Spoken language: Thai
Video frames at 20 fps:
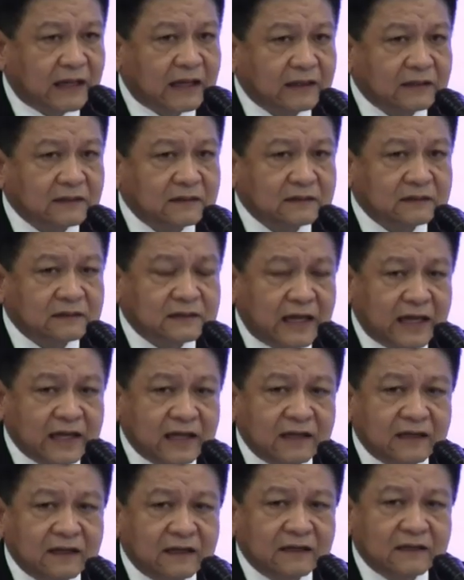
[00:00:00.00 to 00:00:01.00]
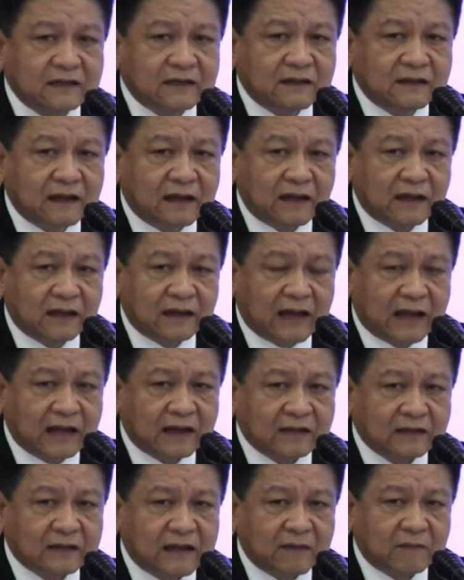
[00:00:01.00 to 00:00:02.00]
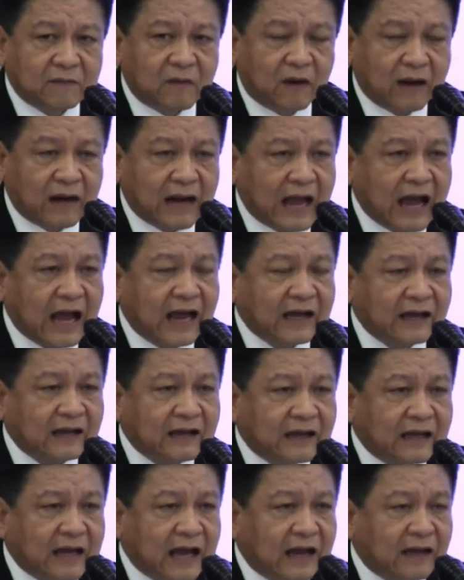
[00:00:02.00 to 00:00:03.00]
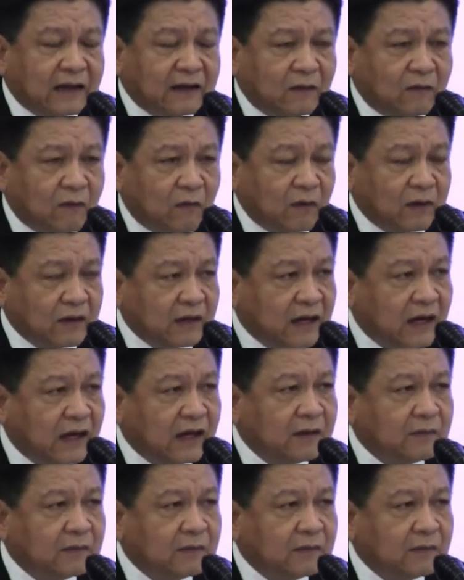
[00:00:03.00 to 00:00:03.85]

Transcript: การใช้การทำออนไลน์ในการโอนเงิน